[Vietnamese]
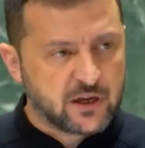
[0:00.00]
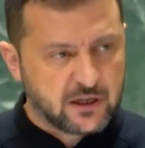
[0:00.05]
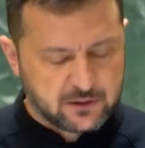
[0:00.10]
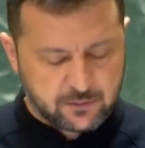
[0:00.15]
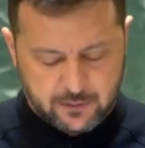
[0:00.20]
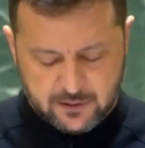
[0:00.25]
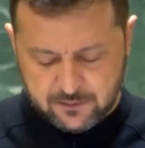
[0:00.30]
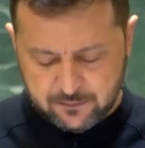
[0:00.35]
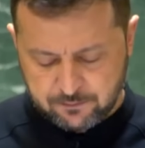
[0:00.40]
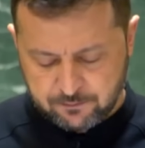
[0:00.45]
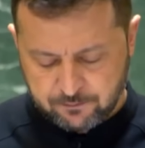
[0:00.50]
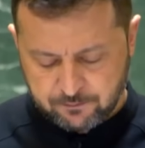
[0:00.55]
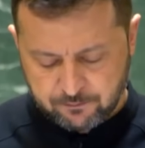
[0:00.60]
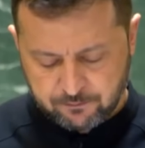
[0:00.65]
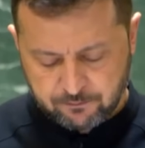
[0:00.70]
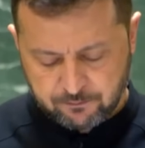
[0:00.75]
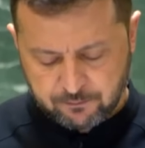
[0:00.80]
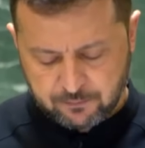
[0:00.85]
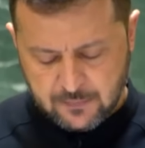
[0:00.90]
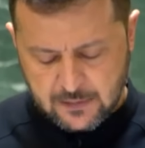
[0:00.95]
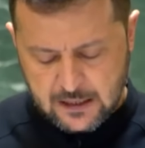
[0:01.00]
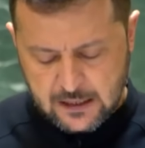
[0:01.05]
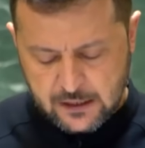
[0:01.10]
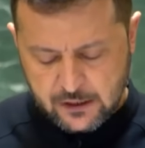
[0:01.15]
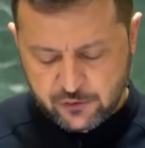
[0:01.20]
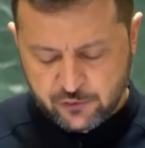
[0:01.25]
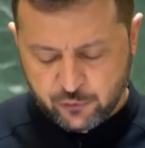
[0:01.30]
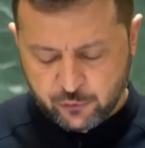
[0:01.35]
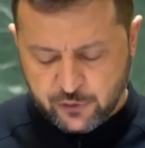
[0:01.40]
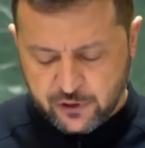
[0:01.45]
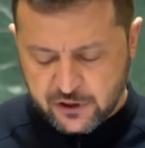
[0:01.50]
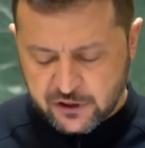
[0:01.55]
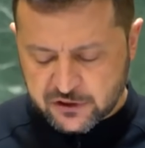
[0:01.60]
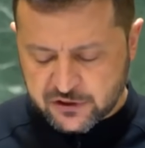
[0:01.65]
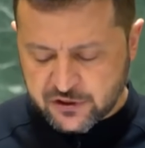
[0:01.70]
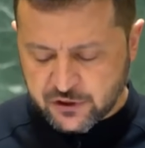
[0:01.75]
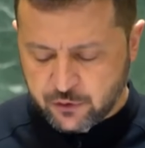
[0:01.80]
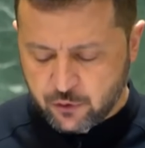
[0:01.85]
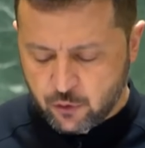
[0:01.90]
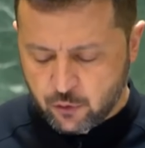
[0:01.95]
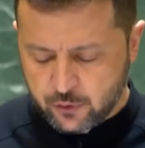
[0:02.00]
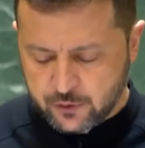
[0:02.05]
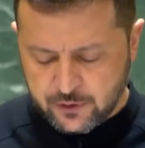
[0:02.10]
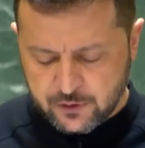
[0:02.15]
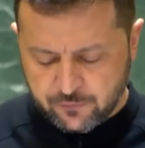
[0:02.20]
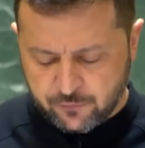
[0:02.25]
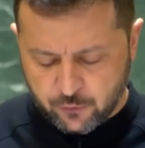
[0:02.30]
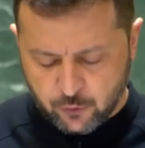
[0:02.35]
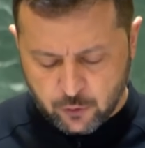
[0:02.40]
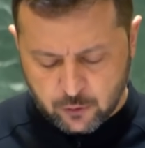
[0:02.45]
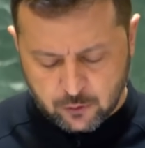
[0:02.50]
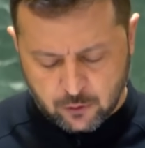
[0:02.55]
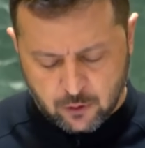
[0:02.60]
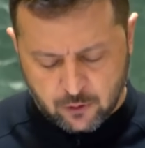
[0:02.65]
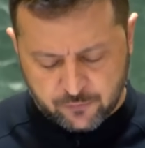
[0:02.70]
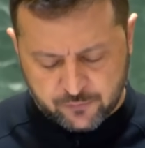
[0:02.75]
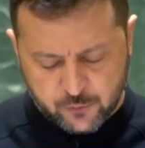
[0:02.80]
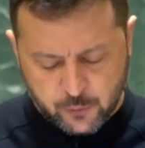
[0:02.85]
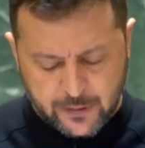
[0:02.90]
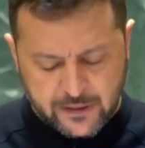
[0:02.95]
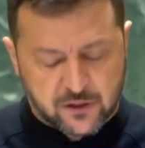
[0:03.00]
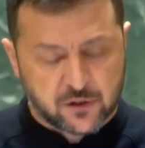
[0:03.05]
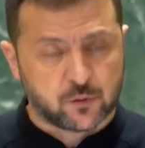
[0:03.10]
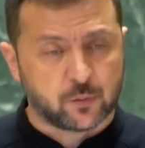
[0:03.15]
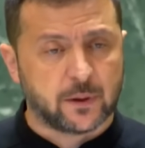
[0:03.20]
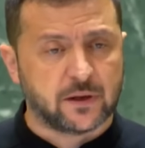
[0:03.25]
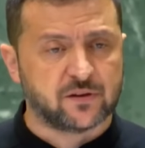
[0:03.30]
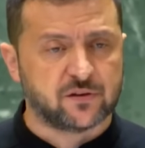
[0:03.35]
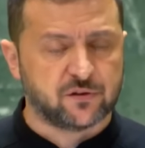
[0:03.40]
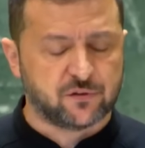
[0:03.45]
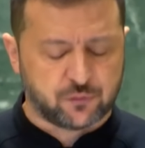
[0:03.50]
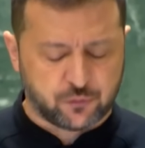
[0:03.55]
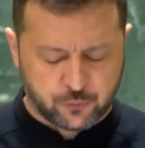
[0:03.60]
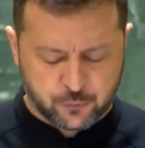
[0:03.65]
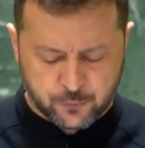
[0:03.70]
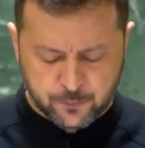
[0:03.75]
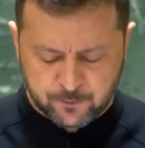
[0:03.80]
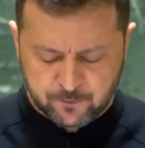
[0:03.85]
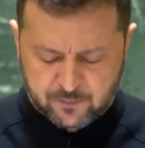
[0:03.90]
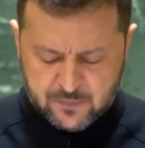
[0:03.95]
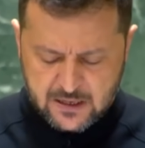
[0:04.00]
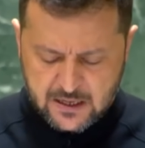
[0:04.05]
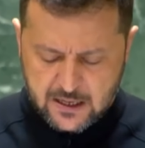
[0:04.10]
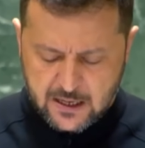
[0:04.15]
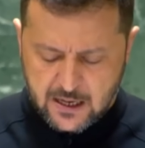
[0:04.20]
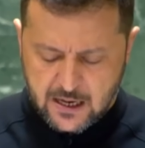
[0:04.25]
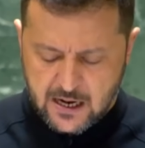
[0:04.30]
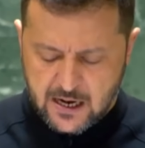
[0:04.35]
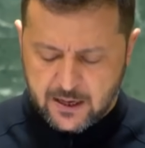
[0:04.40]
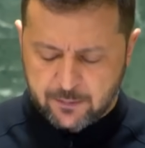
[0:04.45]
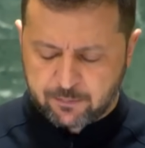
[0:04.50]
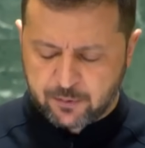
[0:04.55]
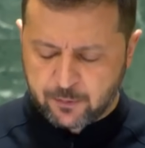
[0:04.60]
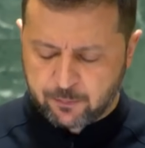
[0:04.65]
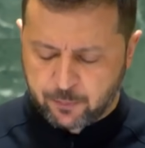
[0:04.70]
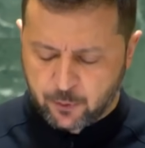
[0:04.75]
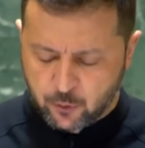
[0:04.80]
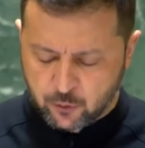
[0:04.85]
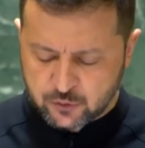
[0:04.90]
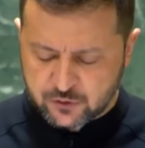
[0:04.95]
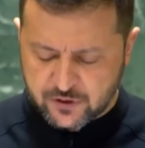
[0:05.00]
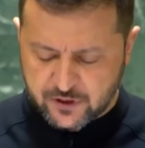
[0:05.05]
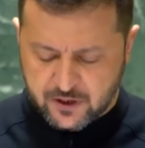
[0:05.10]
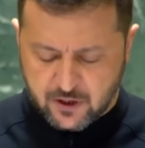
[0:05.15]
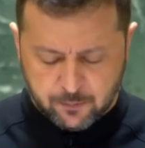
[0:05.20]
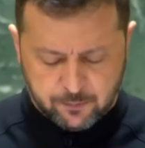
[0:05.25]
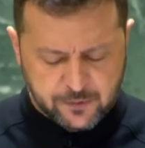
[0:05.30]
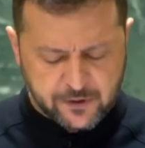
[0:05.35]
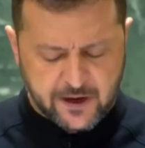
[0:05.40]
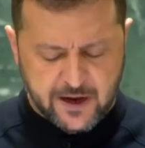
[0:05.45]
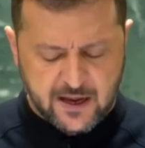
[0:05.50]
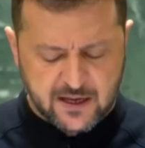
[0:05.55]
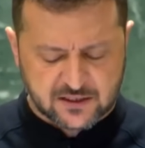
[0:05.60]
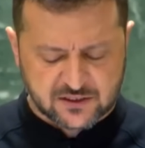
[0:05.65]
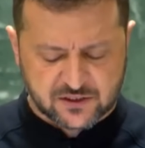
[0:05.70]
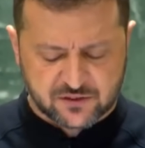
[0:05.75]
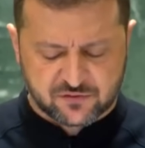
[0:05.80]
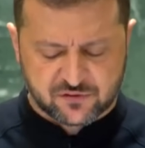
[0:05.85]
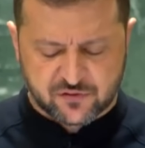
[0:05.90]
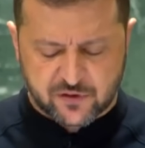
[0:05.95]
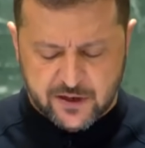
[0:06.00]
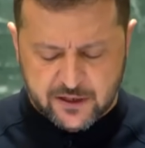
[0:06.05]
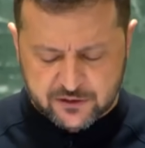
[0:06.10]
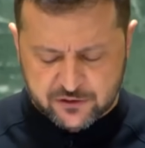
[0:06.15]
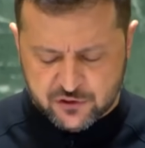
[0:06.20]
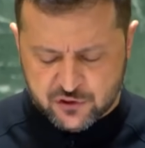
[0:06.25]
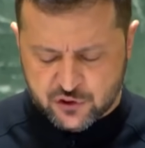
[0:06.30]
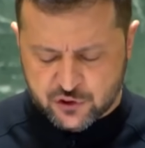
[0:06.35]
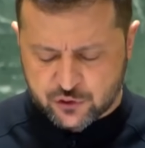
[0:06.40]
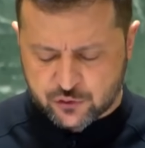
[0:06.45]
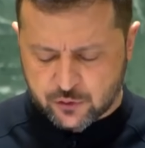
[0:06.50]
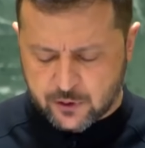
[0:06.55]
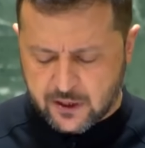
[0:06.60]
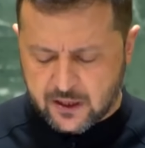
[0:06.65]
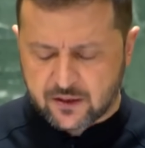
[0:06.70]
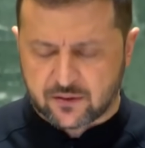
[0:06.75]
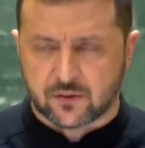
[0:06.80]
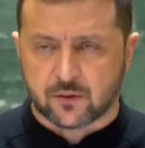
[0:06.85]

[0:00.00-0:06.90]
Thưa quý vị, hai năm trước, vào mùa thu năm 2022, tôi đã đề xuất một chiến lược